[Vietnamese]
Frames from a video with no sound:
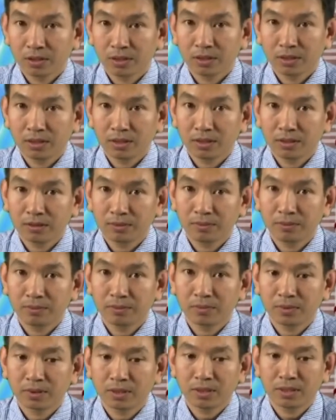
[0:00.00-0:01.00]
Cái
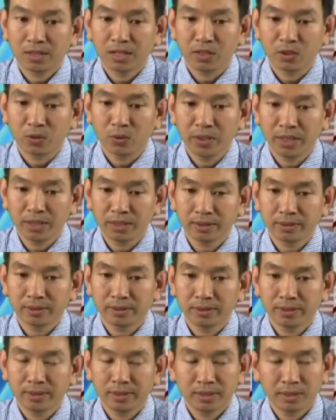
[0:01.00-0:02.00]
lời khuyên
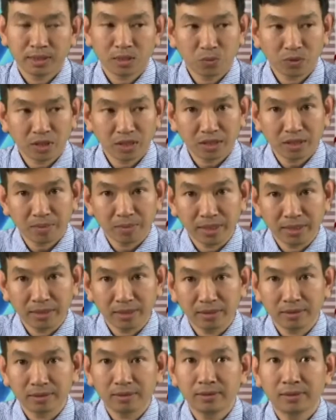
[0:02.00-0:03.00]
trong cái
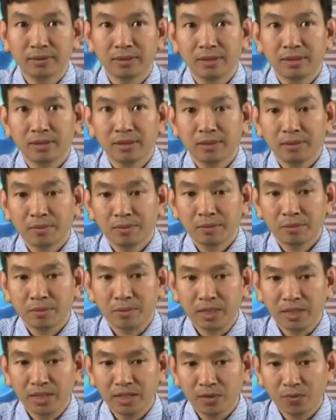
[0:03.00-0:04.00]
bệnh
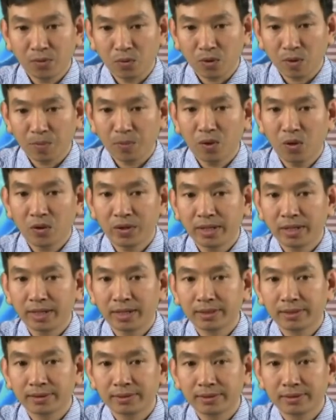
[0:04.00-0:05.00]
lý ở vùng khớp gối này đó,
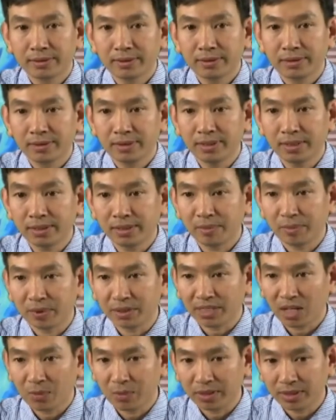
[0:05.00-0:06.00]
thứ nhất là mình
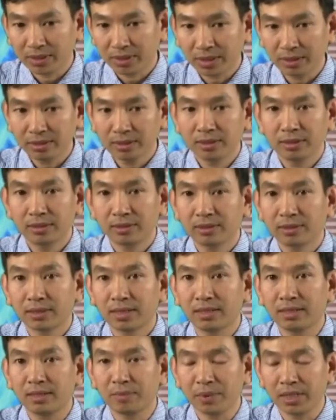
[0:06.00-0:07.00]
sau mình chấn thương
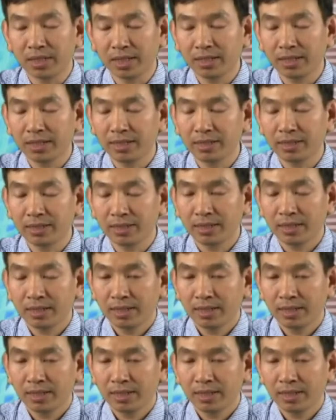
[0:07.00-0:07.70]
thì mình nên đi